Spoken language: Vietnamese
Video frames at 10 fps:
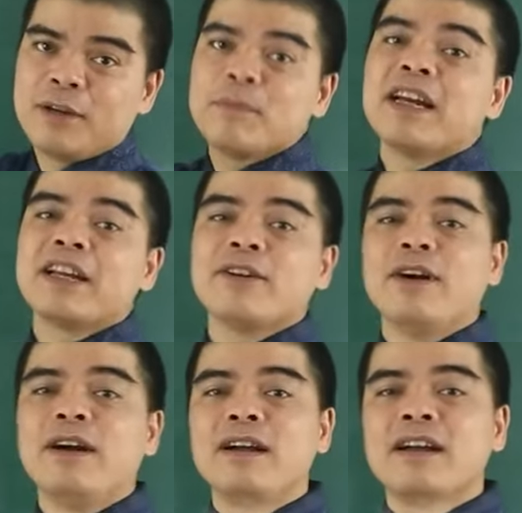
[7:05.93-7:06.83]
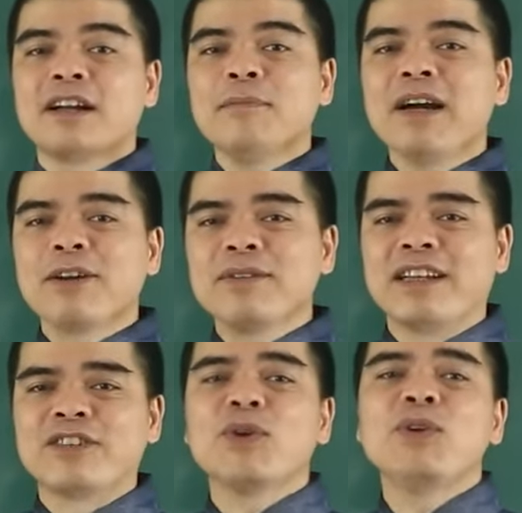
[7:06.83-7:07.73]
Bên cạnh đó, các bạn có thể
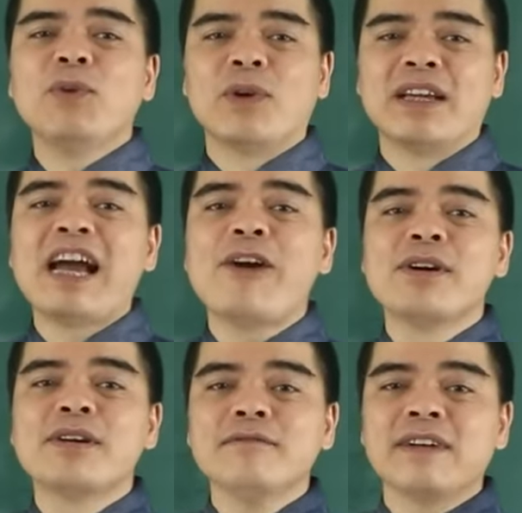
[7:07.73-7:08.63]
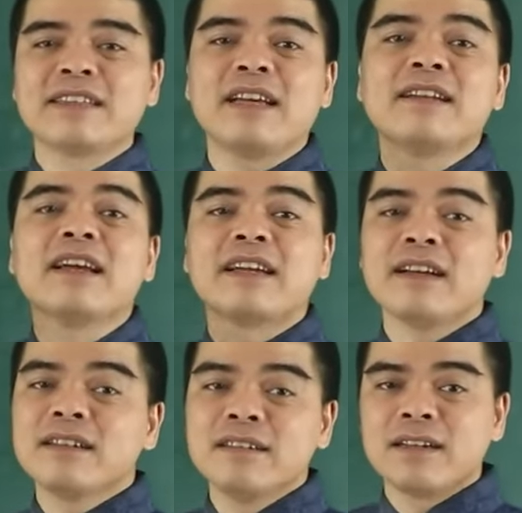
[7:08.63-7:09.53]
là sôi nổi, hào hứng và tràn đầy cái
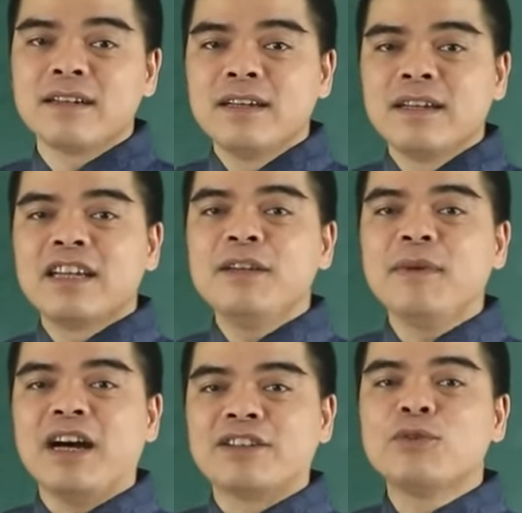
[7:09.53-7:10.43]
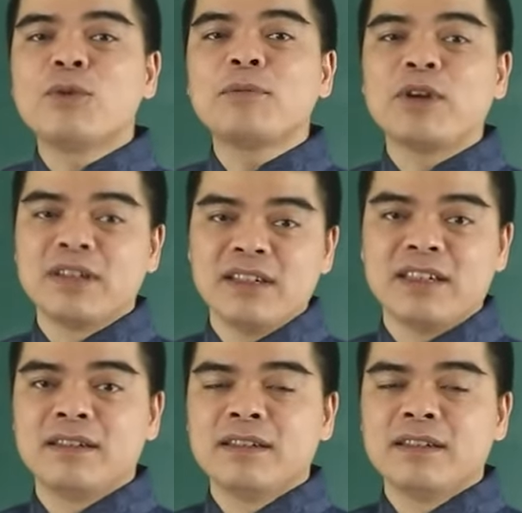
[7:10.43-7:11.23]
năng lượng khi mà ở xung quanh mọi người.